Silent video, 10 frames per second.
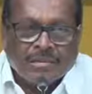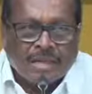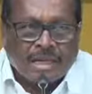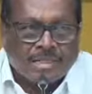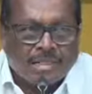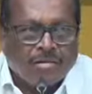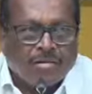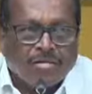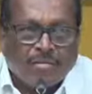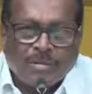కొన్ని లక్షల
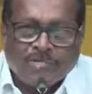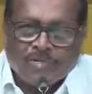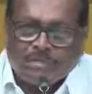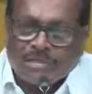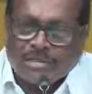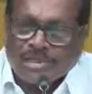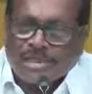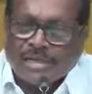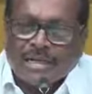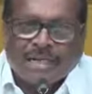కోట్ల రూపాయలు విలువ చేసే
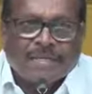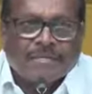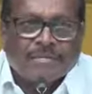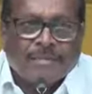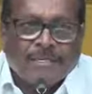హెరాయిన్